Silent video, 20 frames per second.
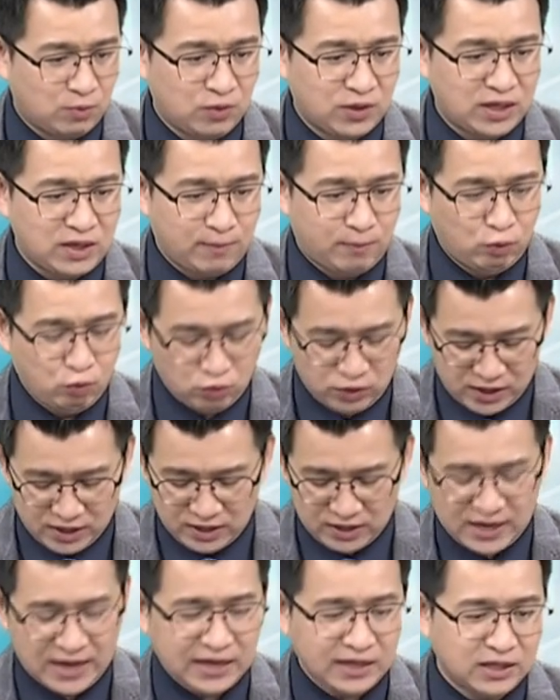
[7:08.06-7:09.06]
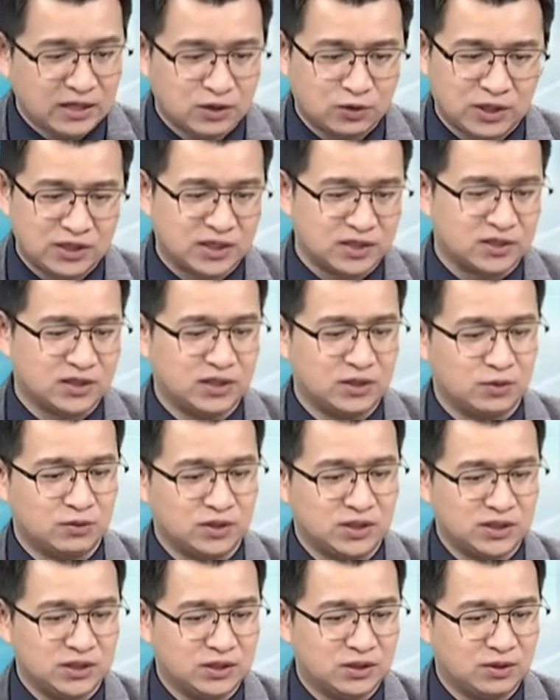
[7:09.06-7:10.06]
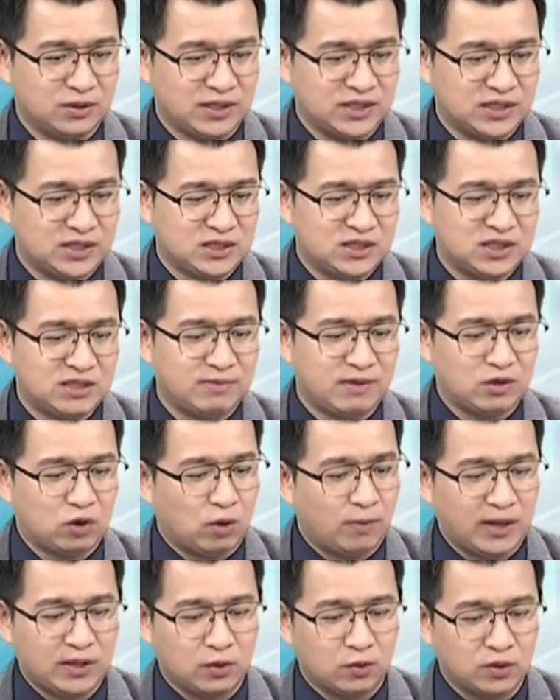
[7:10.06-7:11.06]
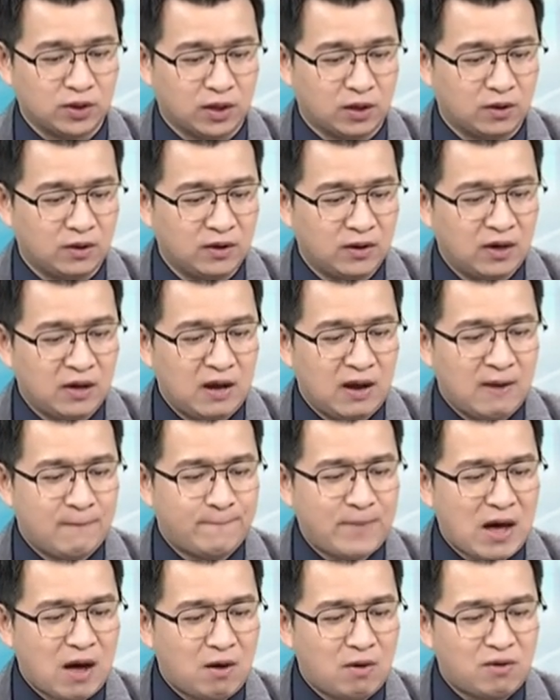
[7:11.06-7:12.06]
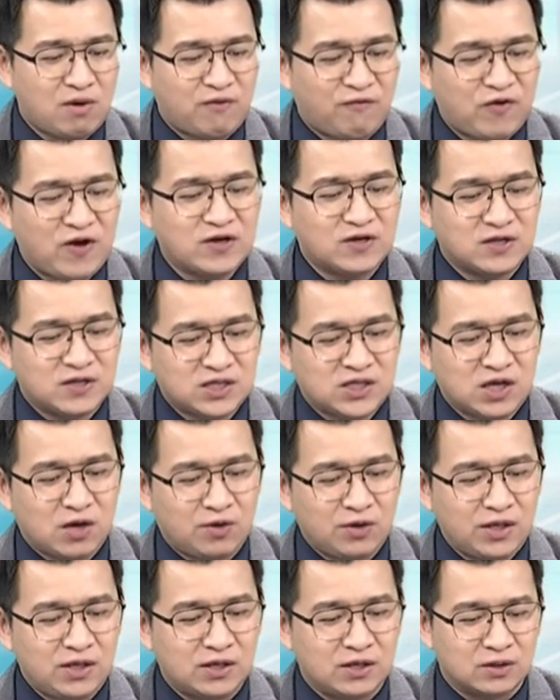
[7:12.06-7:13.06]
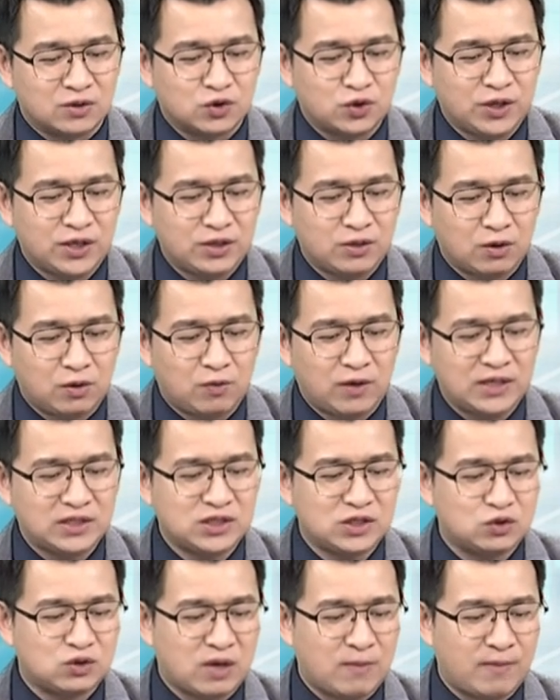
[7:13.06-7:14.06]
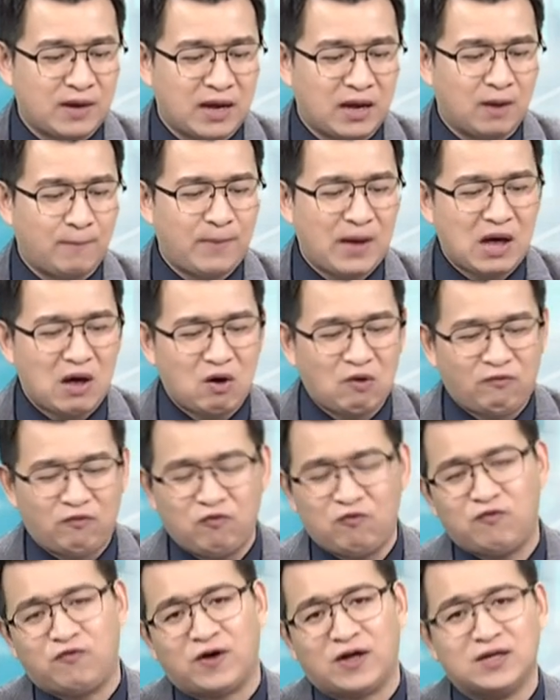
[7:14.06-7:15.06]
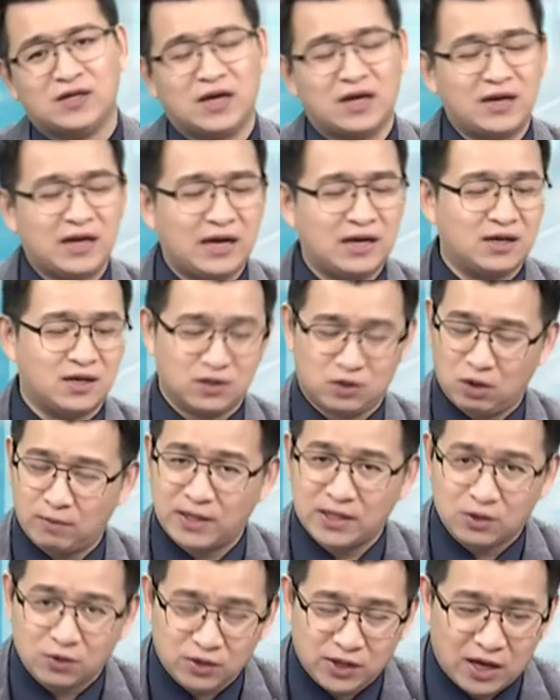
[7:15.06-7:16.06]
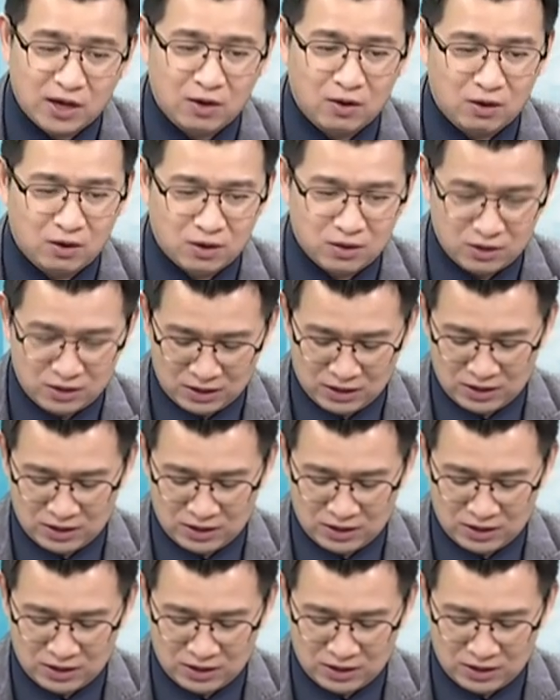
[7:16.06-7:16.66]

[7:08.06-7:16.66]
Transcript: 部给你铺天盖地的就在讲这些东西，对，《经济日报》头版头条，鲍尔放歌效应吹动外资转买啊，暴富反弹来了，头版头条哦。